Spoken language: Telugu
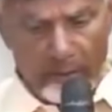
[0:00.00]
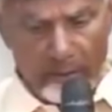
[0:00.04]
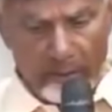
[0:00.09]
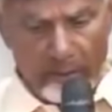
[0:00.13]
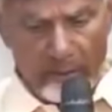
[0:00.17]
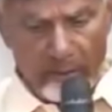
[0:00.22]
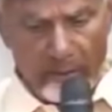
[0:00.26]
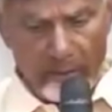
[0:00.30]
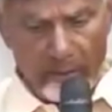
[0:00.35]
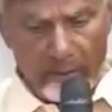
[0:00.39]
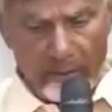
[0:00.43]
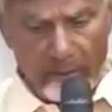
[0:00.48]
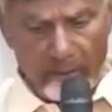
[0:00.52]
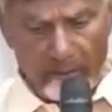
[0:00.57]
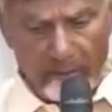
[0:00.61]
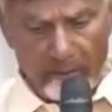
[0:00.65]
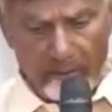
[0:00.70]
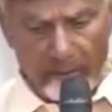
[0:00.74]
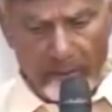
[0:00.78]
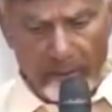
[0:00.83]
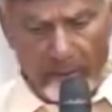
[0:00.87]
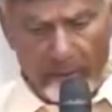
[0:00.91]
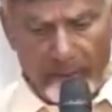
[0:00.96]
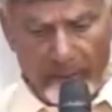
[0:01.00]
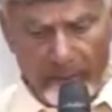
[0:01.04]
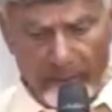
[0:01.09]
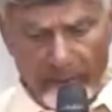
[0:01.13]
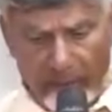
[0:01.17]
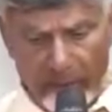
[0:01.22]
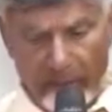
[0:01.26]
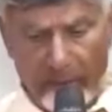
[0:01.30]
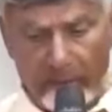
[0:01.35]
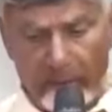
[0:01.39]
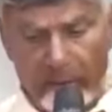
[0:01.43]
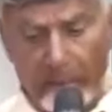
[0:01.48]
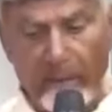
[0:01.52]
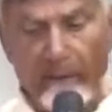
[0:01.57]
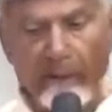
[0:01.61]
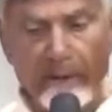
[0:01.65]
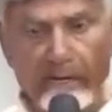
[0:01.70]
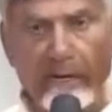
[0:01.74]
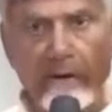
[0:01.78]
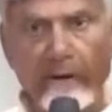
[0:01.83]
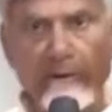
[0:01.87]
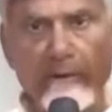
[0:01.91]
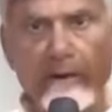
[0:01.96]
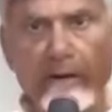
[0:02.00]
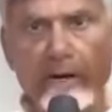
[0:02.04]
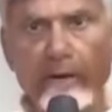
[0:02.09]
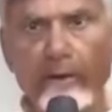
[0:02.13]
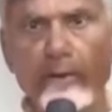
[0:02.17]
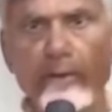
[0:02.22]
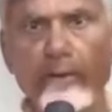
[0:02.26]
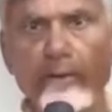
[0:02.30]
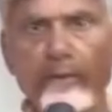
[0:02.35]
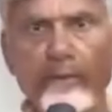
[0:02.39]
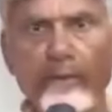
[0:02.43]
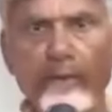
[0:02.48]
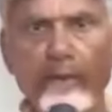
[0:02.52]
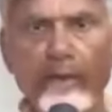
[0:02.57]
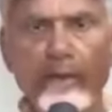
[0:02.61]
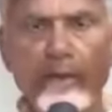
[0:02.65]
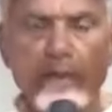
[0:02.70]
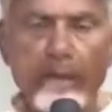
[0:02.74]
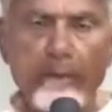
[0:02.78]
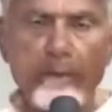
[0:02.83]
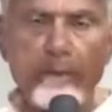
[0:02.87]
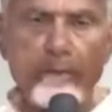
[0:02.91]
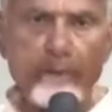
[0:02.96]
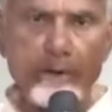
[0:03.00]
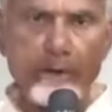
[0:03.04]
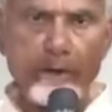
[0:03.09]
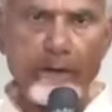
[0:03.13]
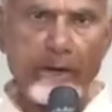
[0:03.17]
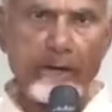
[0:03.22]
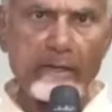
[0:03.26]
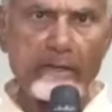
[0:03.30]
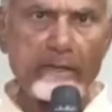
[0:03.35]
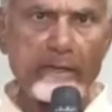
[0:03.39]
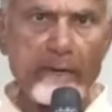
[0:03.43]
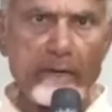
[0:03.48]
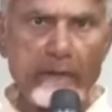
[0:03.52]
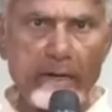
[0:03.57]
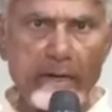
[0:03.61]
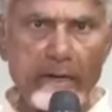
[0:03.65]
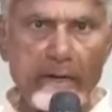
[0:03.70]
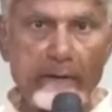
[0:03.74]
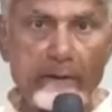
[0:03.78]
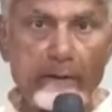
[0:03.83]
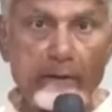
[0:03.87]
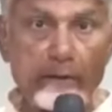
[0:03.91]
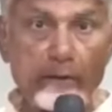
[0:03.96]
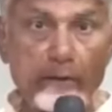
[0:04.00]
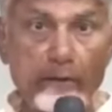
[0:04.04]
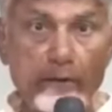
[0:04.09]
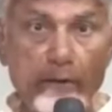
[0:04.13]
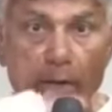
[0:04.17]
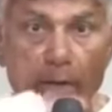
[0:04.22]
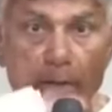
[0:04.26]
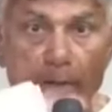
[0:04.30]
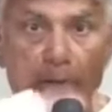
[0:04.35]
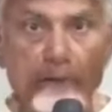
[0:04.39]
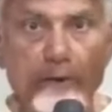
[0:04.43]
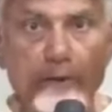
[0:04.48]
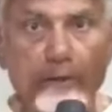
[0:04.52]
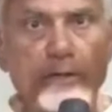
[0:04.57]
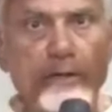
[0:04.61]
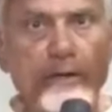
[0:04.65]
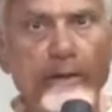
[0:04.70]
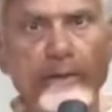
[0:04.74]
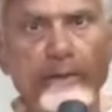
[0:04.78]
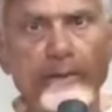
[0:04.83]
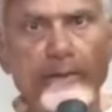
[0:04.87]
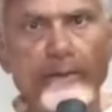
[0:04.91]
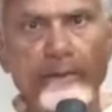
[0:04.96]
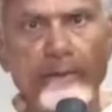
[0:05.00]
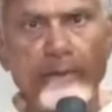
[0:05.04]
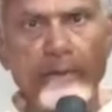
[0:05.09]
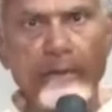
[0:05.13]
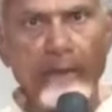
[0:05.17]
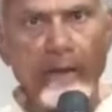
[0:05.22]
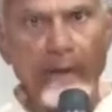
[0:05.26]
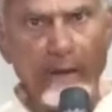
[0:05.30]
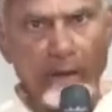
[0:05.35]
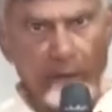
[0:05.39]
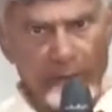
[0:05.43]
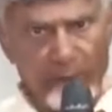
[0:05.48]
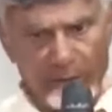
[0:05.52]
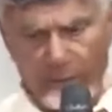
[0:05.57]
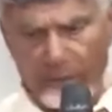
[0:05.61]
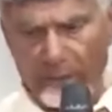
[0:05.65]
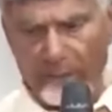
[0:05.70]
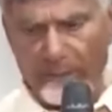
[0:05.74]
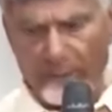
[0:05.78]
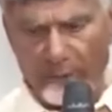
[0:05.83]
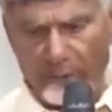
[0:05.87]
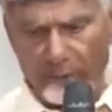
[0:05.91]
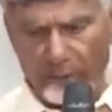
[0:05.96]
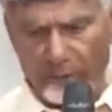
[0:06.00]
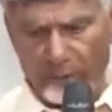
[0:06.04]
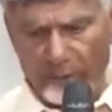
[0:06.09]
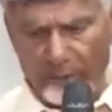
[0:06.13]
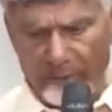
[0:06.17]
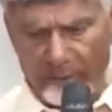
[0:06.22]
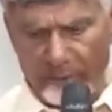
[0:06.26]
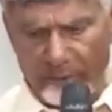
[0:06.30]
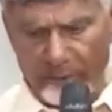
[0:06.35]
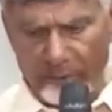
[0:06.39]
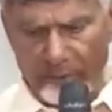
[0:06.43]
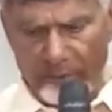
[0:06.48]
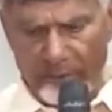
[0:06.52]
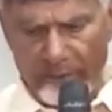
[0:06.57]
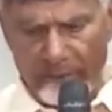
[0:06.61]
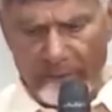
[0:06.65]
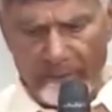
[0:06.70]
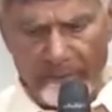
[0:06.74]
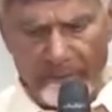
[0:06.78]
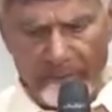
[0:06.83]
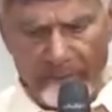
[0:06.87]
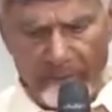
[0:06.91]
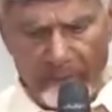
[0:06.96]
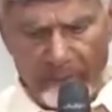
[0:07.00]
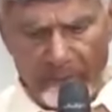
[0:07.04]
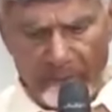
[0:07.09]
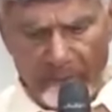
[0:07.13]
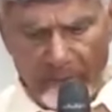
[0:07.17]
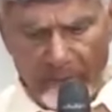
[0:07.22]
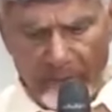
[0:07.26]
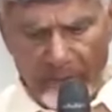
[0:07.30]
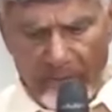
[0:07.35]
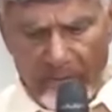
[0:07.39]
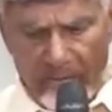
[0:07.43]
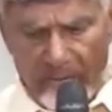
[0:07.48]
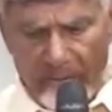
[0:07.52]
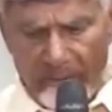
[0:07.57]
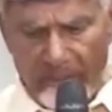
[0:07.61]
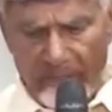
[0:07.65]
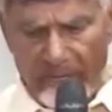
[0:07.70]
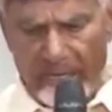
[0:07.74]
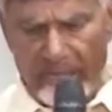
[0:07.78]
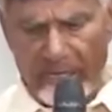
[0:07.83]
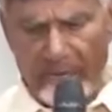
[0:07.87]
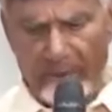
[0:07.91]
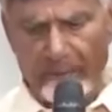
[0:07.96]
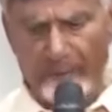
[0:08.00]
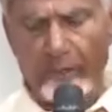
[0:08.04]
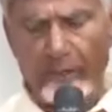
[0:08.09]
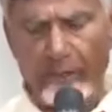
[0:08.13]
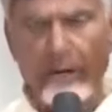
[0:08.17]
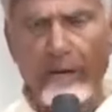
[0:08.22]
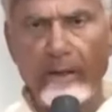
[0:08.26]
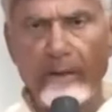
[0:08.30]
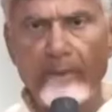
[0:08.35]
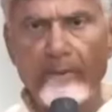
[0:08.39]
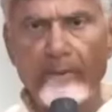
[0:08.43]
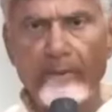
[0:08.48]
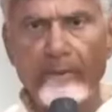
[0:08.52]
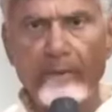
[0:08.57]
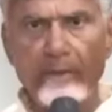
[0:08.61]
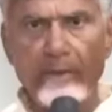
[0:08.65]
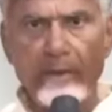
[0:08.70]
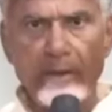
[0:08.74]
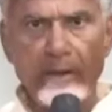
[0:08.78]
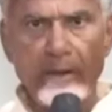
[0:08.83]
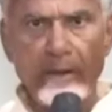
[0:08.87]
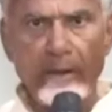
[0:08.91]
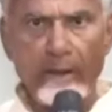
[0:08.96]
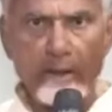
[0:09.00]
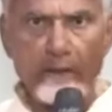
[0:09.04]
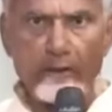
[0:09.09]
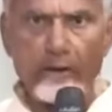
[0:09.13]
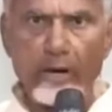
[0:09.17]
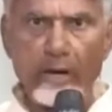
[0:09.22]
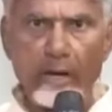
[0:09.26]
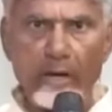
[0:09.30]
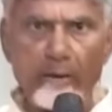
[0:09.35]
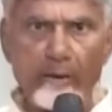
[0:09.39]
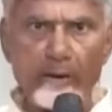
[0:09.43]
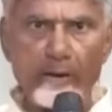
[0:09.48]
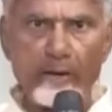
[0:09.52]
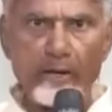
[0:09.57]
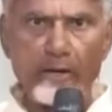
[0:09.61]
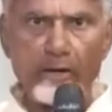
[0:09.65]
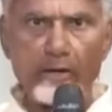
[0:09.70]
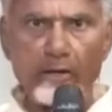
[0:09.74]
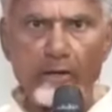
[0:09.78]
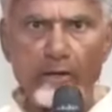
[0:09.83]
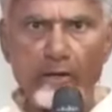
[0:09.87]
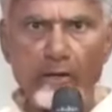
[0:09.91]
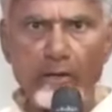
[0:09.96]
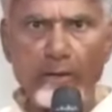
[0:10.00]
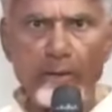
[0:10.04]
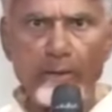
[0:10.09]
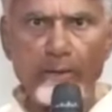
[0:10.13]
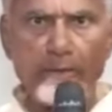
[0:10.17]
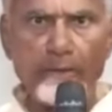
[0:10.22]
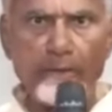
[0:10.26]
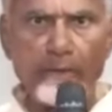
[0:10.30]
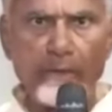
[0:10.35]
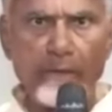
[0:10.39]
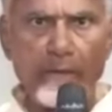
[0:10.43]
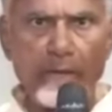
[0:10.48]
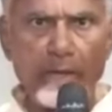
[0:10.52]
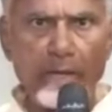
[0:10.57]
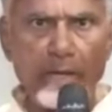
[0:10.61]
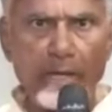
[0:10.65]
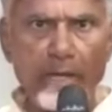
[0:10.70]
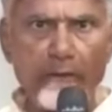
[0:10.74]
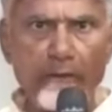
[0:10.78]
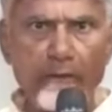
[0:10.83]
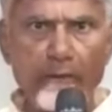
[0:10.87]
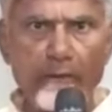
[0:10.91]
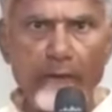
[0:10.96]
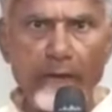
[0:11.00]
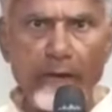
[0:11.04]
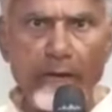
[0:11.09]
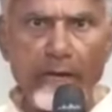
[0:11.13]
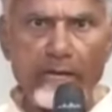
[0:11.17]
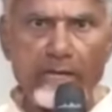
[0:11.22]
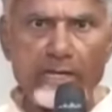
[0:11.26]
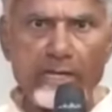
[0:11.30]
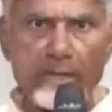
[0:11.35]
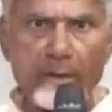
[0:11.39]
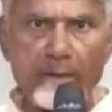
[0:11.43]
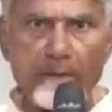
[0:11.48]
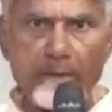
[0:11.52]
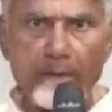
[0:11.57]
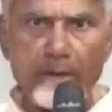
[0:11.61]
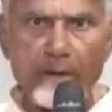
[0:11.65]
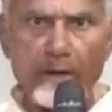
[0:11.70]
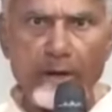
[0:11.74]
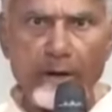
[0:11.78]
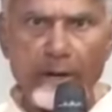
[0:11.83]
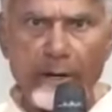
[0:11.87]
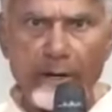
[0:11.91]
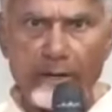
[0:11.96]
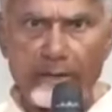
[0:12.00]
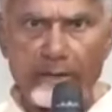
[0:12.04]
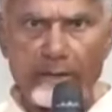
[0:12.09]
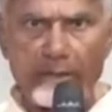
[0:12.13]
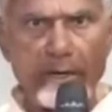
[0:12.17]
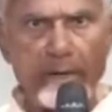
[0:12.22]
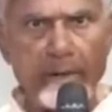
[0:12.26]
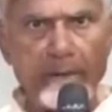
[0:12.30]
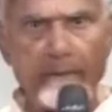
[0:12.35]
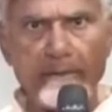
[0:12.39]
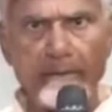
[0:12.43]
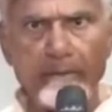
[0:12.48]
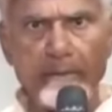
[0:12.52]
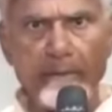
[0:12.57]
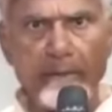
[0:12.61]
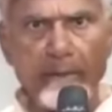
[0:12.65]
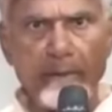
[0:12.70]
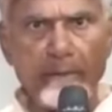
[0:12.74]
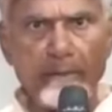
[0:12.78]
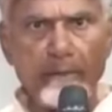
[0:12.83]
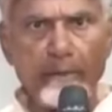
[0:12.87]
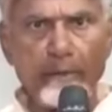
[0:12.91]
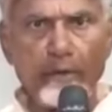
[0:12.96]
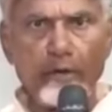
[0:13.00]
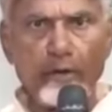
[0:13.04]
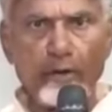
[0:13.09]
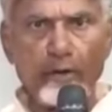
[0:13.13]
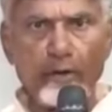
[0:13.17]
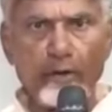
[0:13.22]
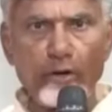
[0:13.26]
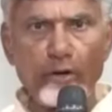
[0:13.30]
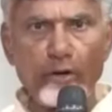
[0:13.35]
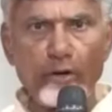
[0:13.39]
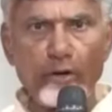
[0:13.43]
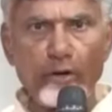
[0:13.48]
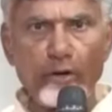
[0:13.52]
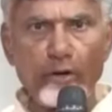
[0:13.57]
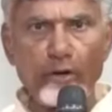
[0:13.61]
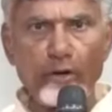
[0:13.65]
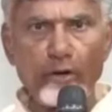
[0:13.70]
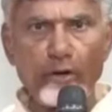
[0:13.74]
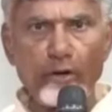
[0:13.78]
కానీ మీరు కత్తి పట్టినవాడు ఎప్పుడైనా సరే కత్తితోనే పోతాడు ఆ విషయం మీరు గుర్తుపెట్టుకోండి మళ్ళీ మళ్ళీ చెప్తున్నా నేను రాబోయే రోజుల్లో ఈ ఫ్యాక్షన్ పాలిటిక్స్ని పూర్తిగా